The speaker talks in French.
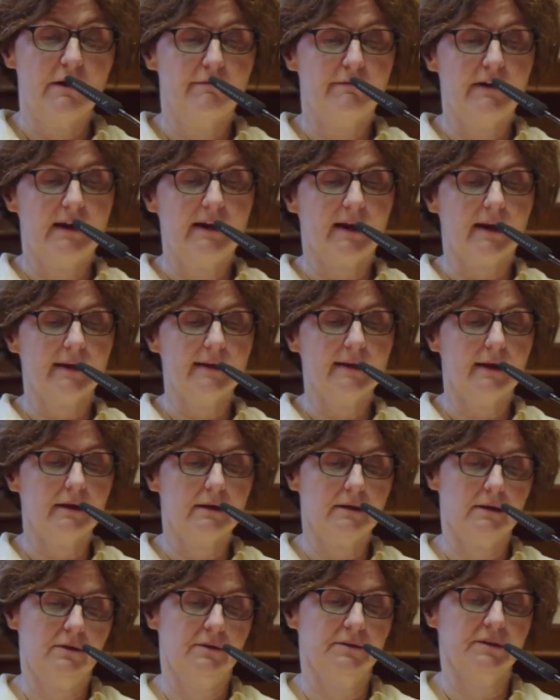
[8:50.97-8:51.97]

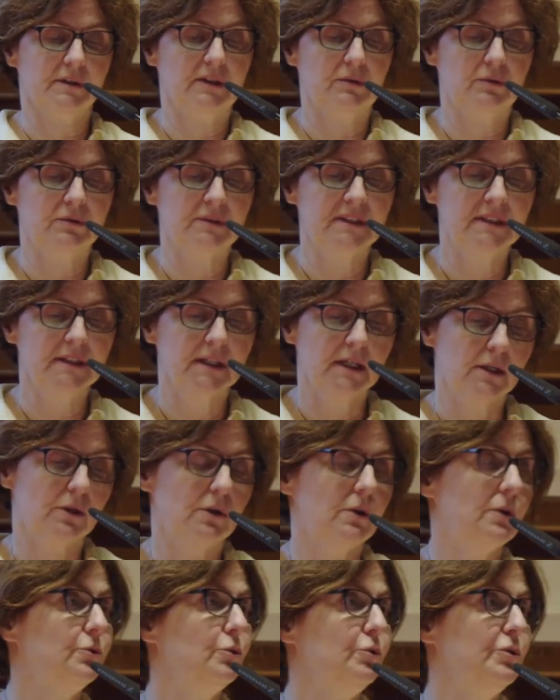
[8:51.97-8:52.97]
Valeria Andreoni
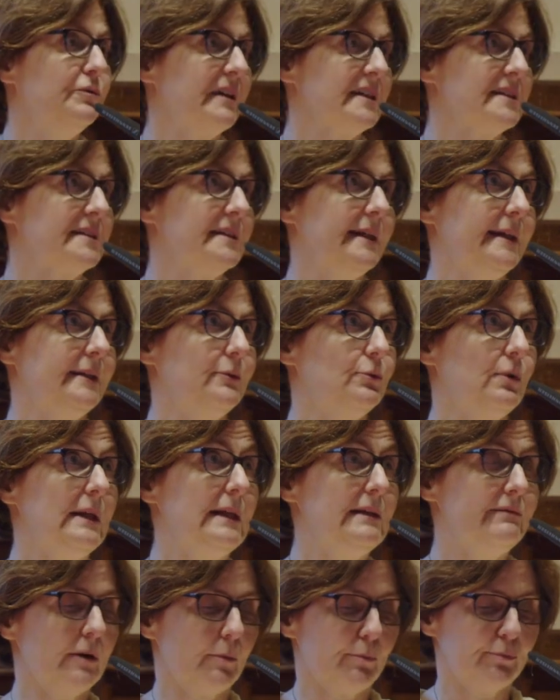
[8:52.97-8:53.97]
euh, de l'université de
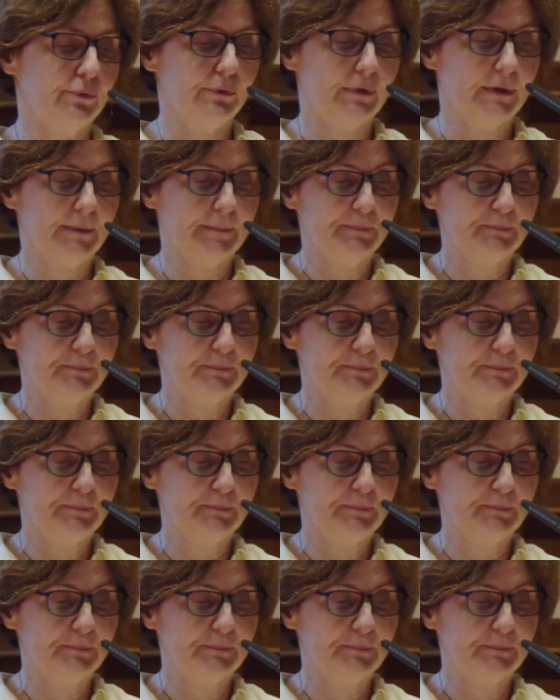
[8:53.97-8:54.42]
Liverpool.